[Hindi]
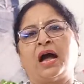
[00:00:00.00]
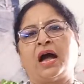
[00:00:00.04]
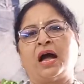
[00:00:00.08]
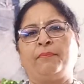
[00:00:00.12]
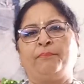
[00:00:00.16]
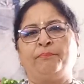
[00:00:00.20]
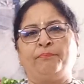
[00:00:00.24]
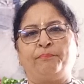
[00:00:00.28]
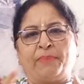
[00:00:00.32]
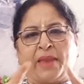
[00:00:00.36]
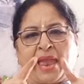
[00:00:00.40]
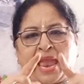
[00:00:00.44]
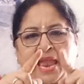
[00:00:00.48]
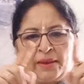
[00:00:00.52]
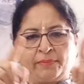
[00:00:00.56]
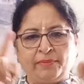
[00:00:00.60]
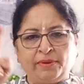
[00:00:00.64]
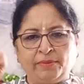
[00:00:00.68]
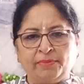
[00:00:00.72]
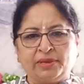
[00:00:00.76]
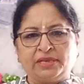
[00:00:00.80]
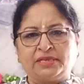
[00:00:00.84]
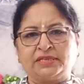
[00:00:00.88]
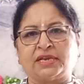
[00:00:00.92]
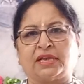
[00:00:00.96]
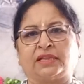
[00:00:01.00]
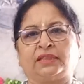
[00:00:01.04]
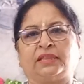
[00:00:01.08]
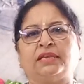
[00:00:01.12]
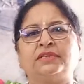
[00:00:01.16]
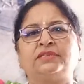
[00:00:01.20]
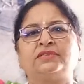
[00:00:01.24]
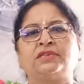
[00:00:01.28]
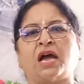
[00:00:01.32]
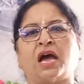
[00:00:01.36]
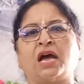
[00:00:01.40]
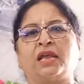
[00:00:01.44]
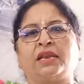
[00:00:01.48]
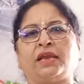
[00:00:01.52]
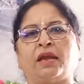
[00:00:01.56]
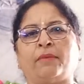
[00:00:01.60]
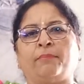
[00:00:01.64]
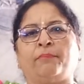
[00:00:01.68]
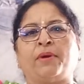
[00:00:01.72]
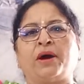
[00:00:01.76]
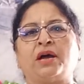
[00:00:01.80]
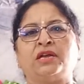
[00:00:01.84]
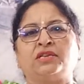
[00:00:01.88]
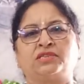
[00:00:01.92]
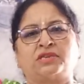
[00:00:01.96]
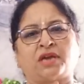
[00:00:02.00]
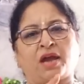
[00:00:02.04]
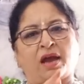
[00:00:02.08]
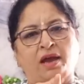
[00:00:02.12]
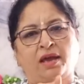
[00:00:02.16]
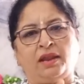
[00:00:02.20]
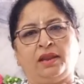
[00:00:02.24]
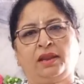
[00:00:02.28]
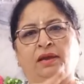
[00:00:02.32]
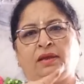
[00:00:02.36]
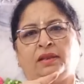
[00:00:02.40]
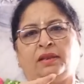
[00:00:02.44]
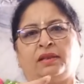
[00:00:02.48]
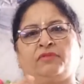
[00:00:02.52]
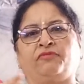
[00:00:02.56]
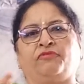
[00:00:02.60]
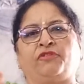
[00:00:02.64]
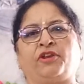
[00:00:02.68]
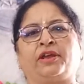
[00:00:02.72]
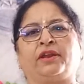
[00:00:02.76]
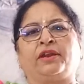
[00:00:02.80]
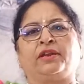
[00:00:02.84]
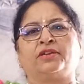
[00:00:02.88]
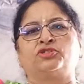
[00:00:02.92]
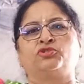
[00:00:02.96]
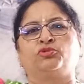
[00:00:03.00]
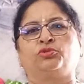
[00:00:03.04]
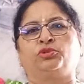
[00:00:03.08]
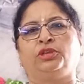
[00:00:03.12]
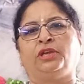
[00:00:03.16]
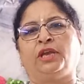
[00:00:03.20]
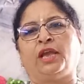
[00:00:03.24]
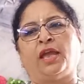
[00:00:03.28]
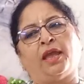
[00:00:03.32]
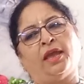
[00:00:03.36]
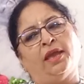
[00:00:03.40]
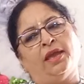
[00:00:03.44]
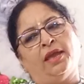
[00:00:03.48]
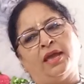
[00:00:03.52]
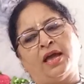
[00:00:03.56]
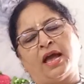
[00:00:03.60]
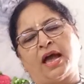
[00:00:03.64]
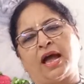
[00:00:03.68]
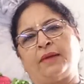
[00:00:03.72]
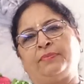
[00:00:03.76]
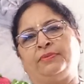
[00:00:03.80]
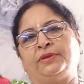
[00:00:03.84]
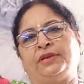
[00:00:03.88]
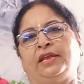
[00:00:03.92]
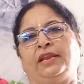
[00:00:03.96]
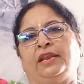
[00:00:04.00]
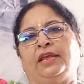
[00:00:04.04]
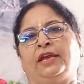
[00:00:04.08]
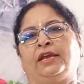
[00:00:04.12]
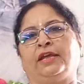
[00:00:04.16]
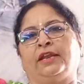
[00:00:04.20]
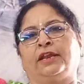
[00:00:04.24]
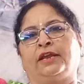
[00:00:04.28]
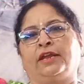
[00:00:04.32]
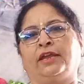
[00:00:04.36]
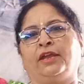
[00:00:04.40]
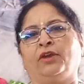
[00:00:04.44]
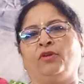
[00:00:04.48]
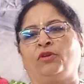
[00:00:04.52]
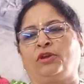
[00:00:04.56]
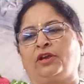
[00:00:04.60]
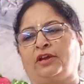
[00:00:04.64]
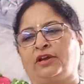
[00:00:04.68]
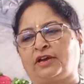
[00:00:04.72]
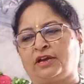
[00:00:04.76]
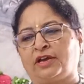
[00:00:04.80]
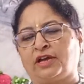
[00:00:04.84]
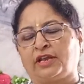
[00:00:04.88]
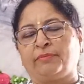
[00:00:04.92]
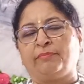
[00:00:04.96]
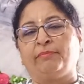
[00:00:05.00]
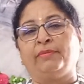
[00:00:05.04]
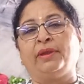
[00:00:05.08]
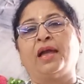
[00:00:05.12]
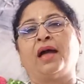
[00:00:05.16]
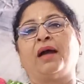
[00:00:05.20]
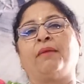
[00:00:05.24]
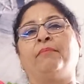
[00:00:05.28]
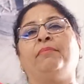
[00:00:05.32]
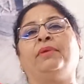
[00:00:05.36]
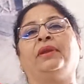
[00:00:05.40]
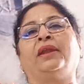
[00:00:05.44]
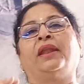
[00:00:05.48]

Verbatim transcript: आप पैक भी मिल जाता है चार या पांच का अलग अलग फ्रेग्रेंस होती है आप ये लेके रखें और घर में आप